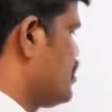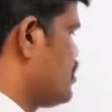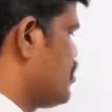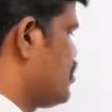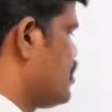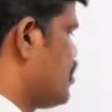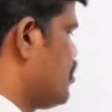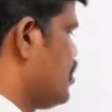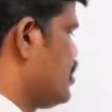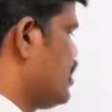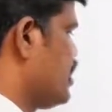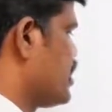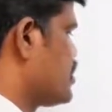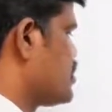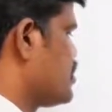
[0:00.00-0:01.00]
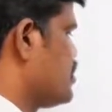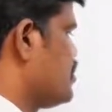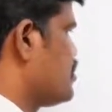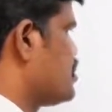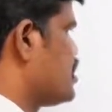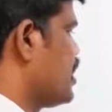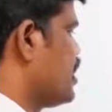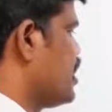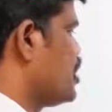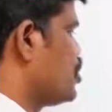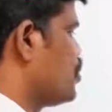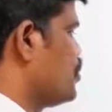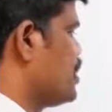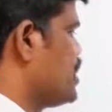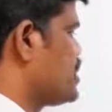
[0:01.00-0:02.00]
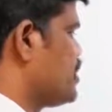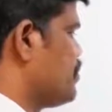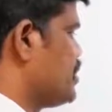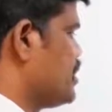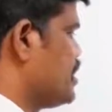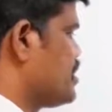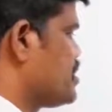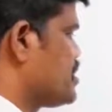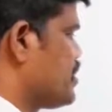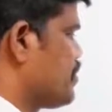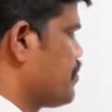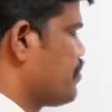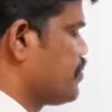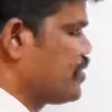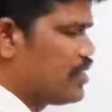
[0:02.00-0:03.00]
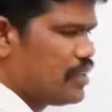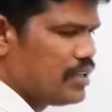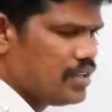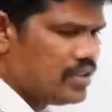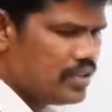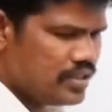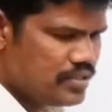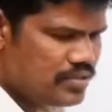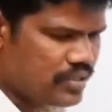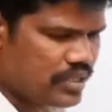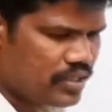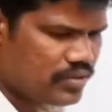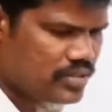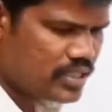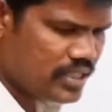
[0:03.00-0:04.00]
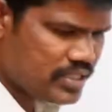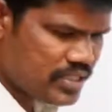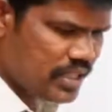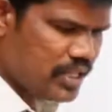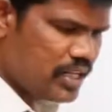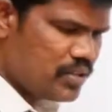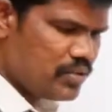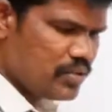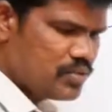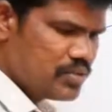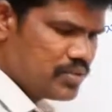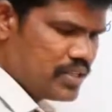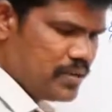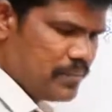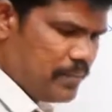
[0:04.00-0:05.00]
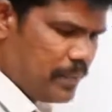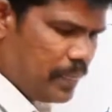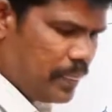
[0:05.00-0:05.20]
సో తర్వాత నెక్స్ట్ చెరియా టూకి సంబంధించి సో ఇక్కడ ఒకసారి చెరియా టూ చూద్దాం